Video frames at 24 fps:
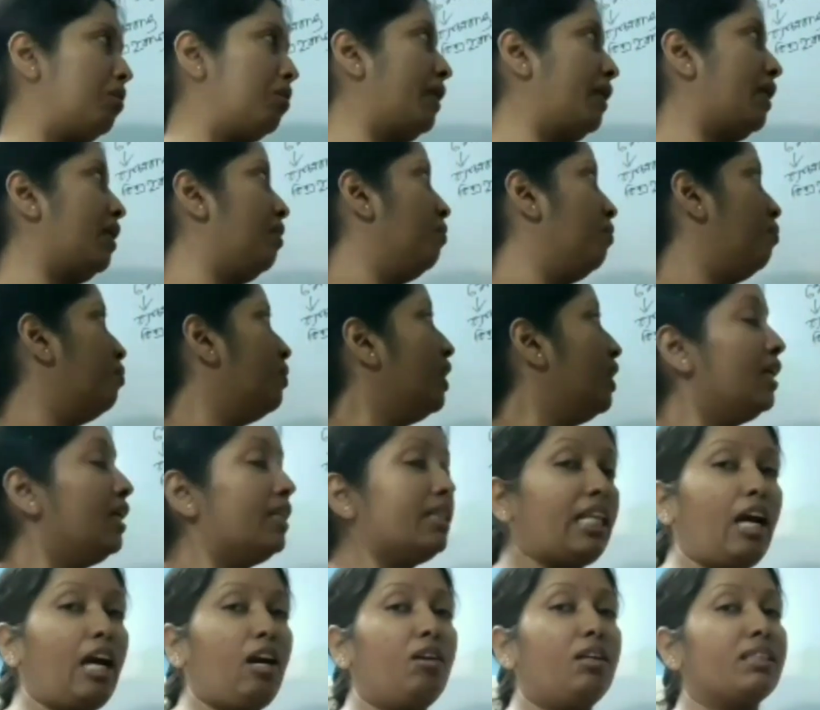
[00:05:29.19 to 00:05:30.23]
তাহলে চারটা
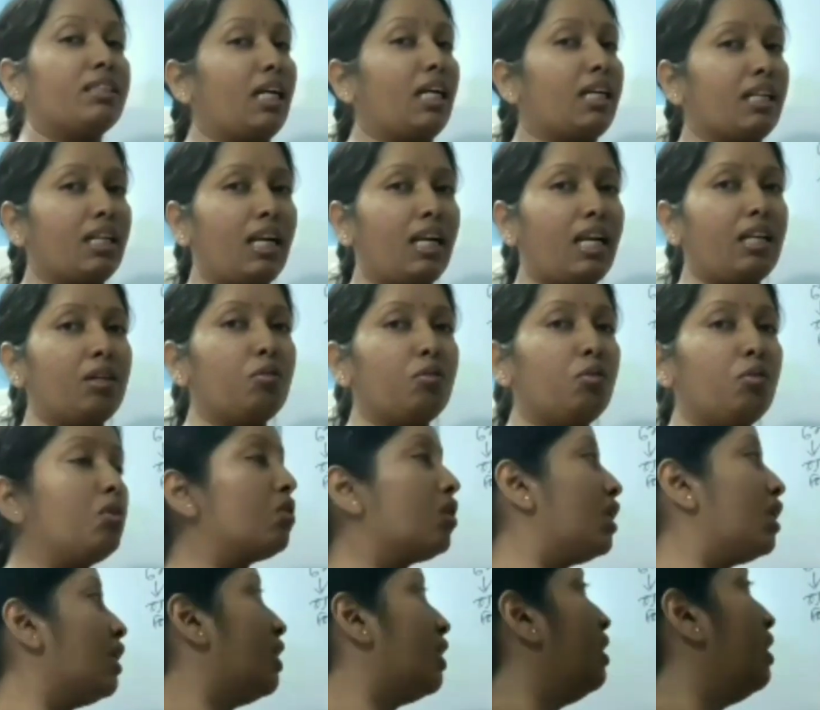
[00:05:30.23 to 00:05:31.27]
লাইনগুলো কি কি
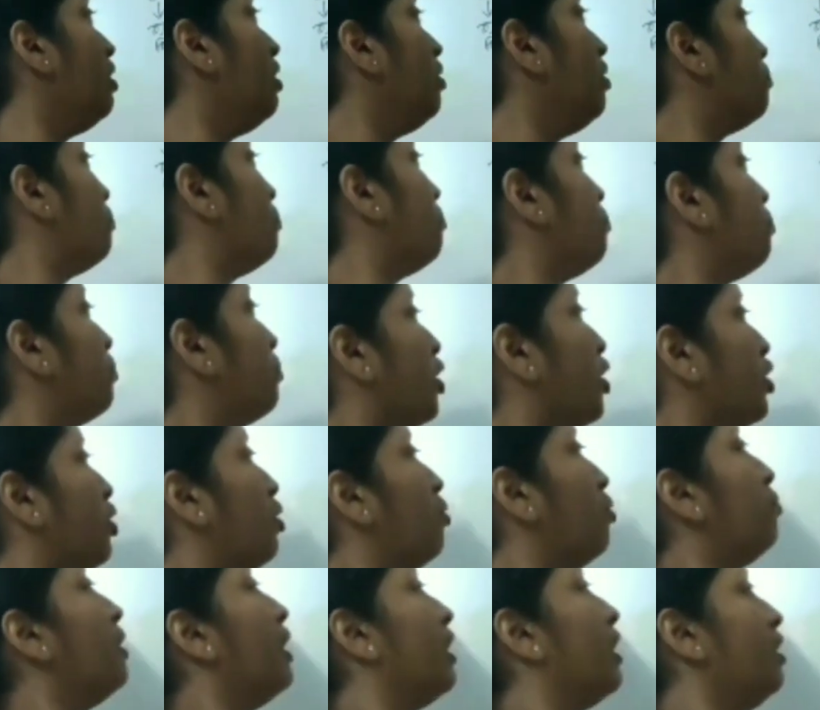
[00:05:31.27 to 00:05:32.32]
প্রথম লাইন
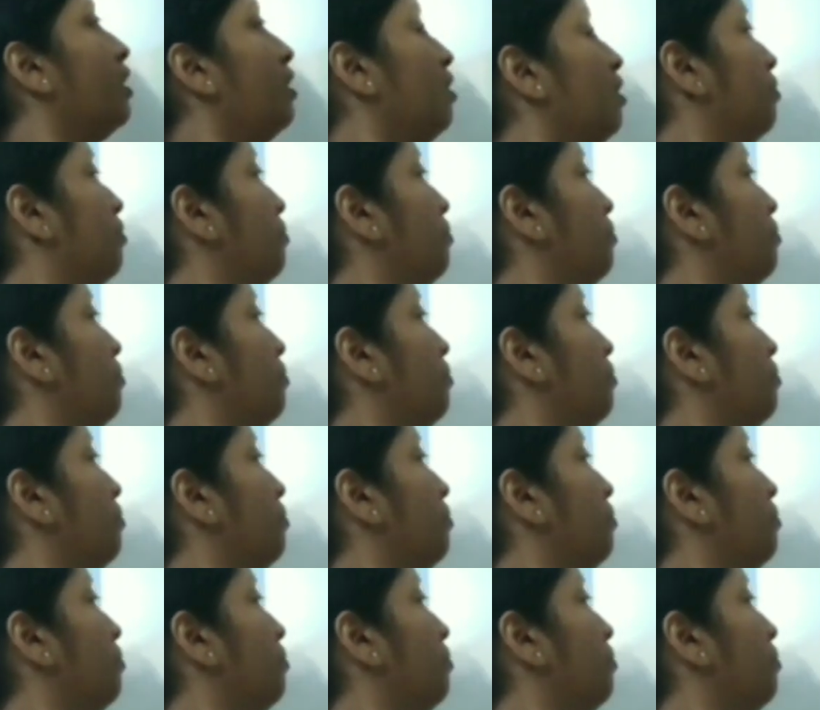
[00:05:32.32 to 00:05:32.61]
প্রথমটা